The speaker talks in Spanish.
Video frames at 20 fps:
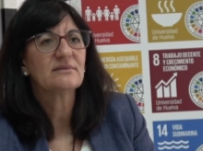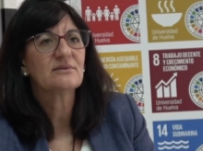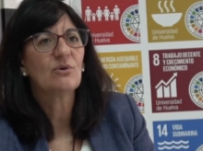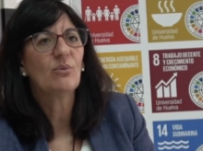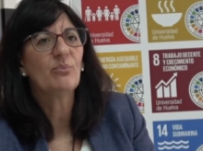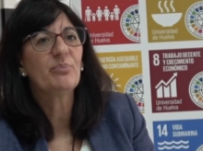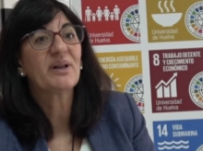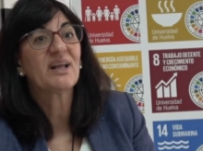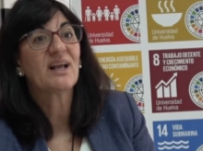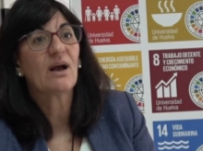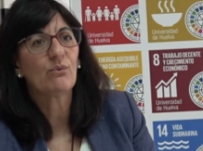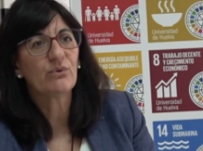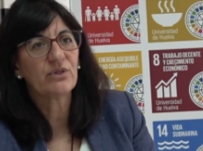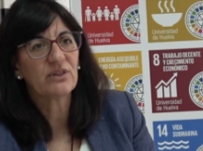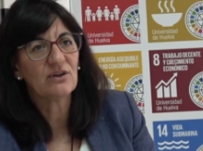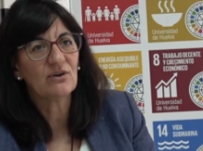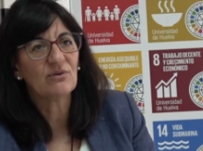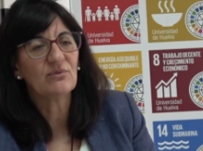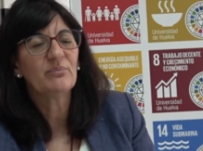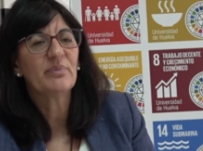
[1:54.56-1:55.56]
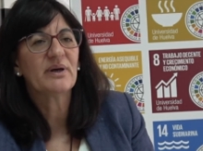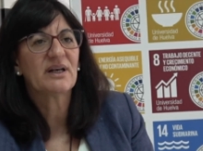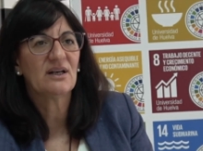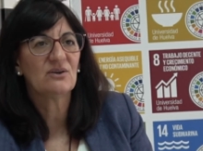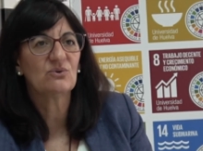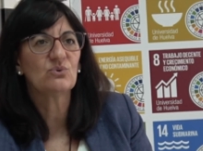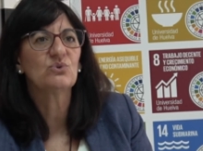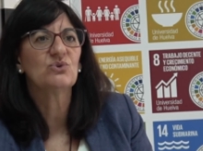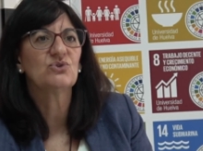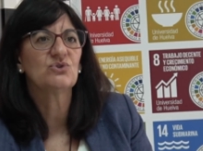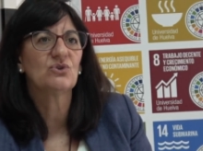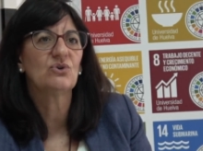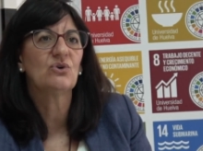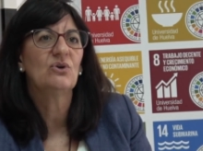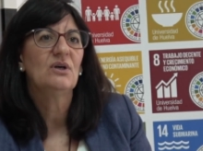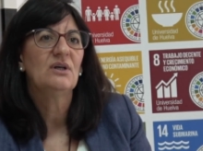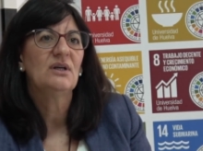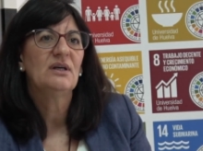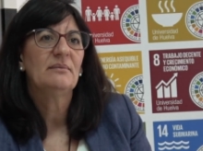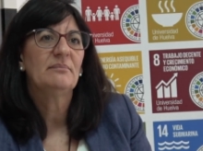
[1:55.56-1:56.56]
con precaución para el
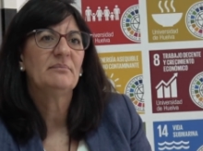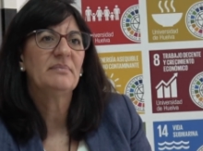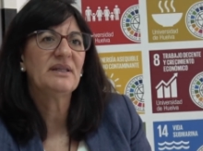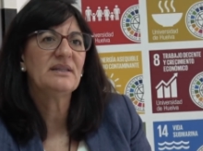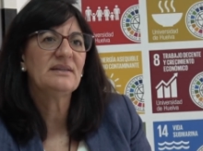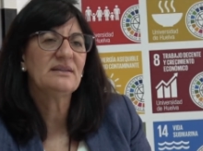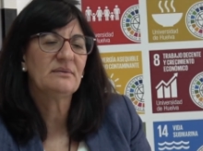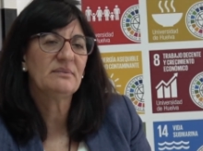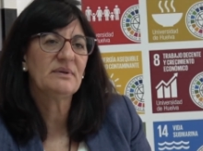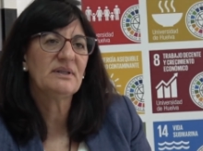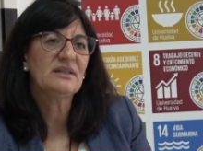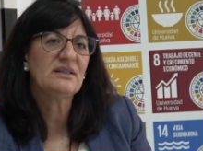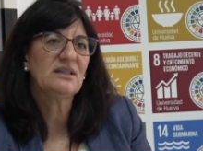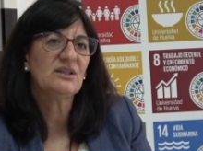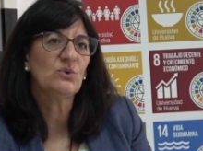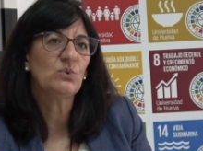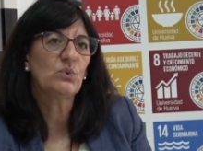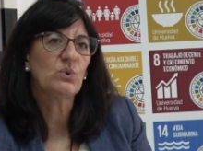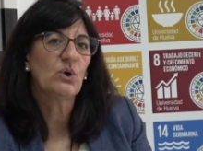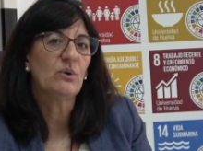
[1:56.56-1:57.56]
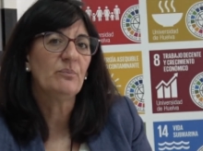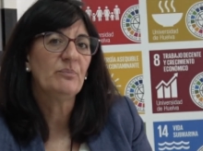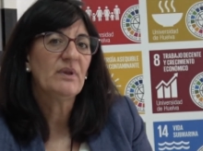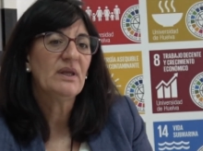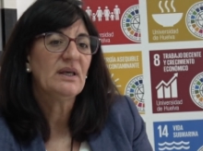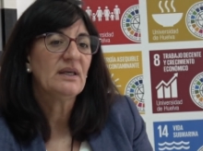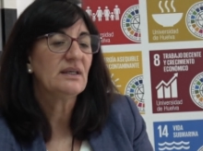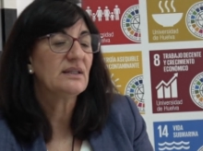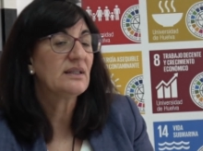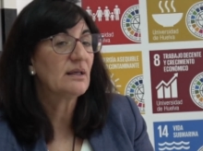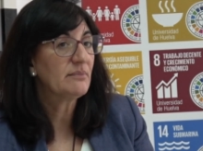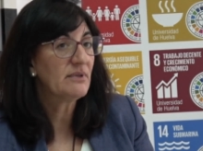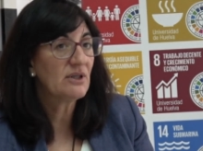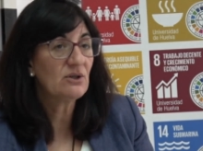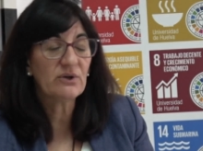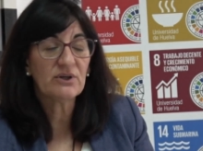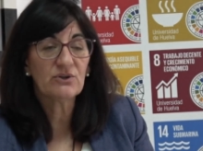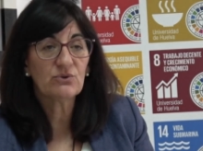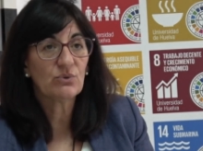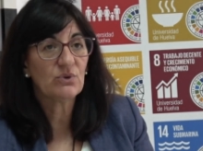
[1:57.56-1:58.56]
curso 2021. Y
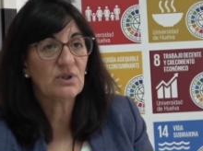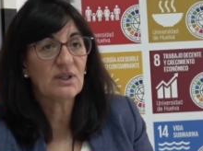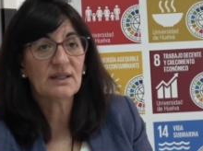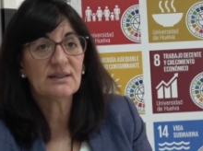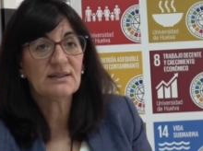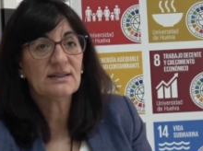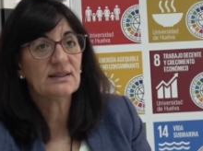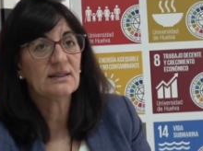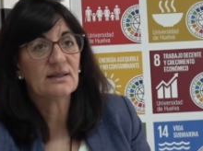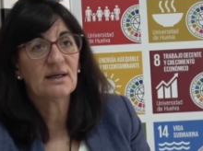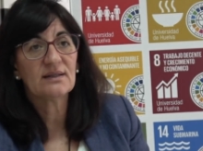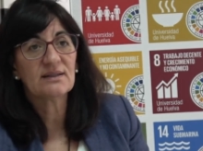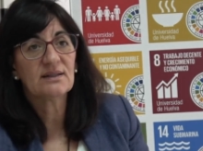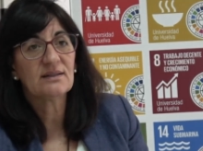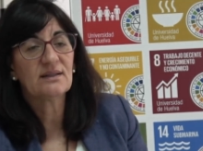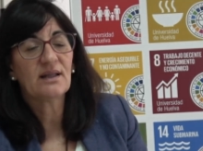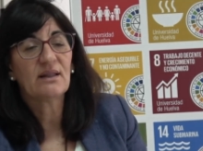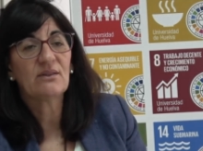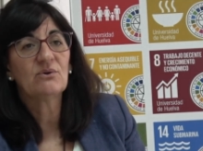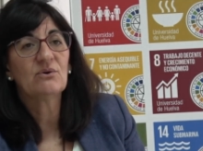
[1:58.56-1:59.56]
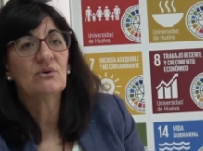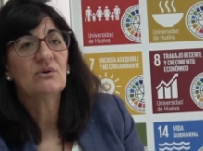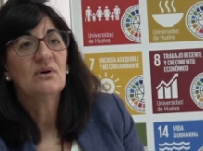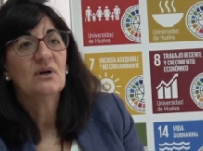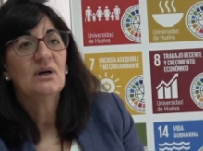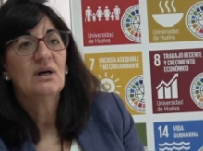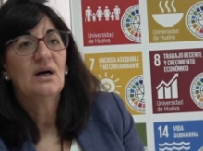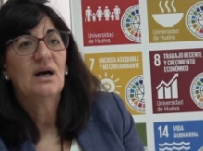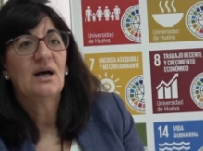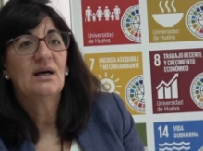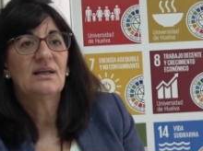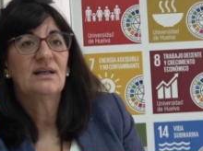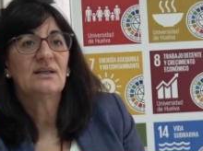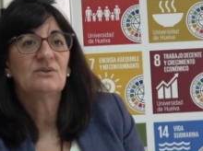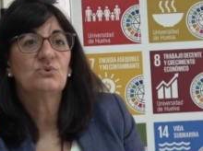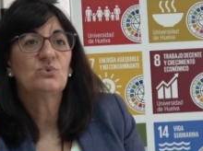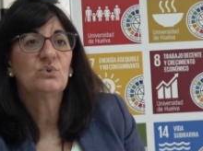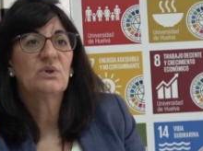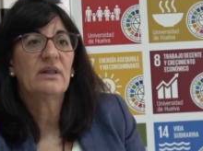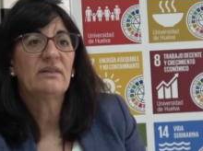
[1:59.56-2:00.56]
también los estudiantes han estado a la
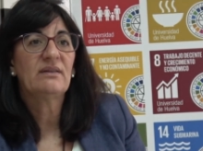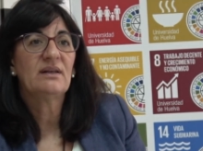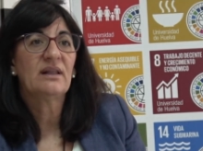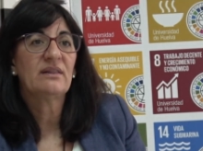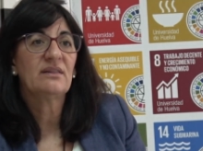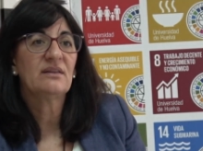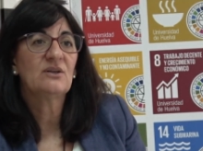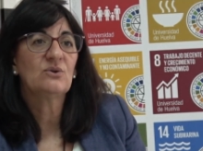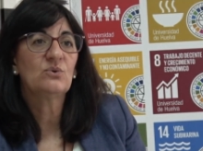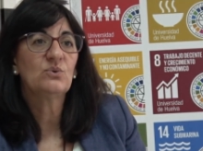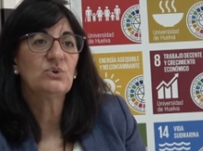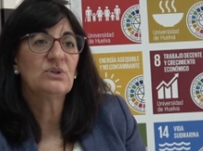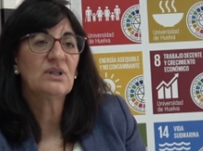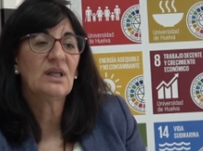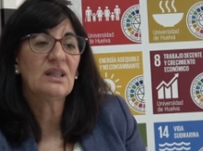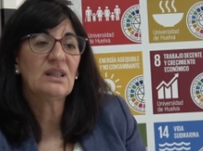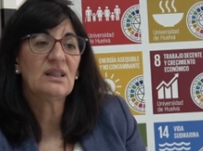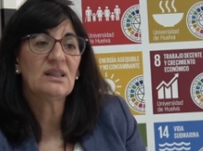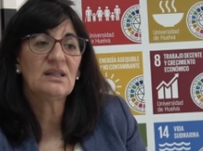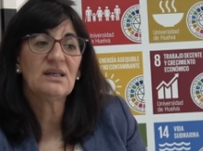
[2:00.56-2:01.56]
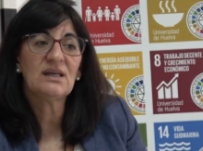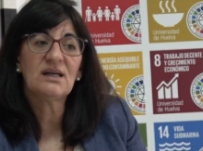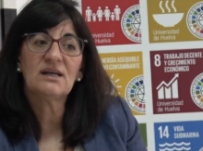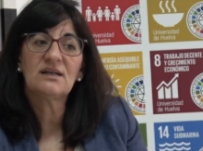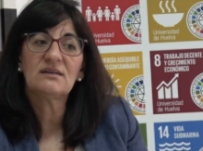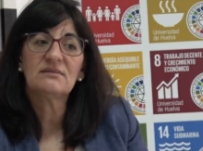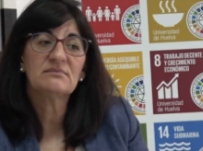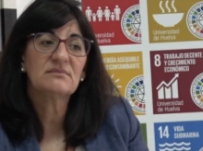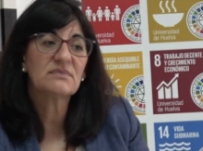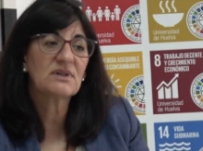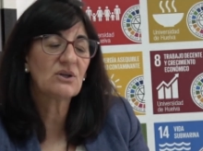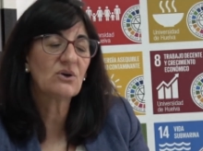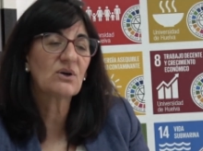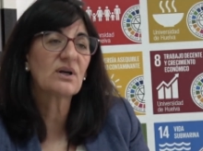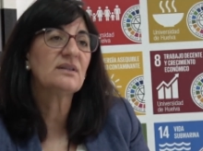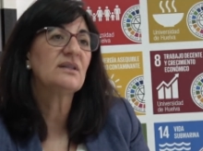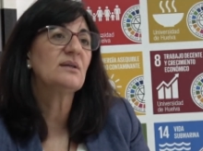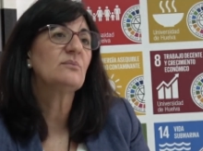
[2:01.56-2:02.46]
altura de las circunstancias, creo que han